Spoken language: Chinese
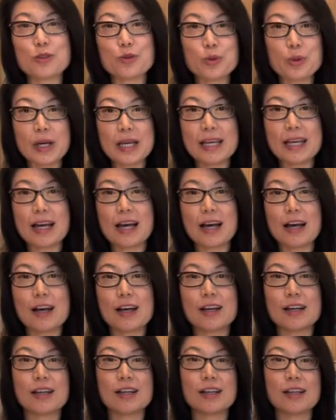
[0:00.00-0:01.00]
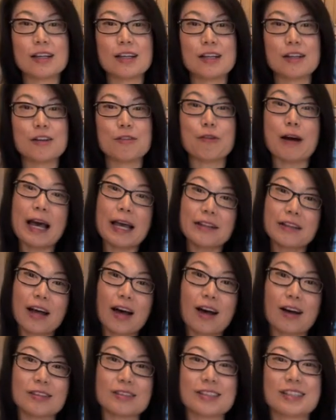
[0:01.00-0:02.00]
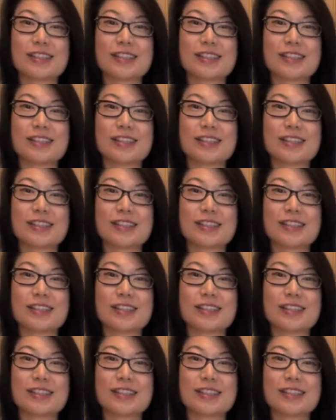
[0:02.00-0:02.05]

对呀 ，Why not？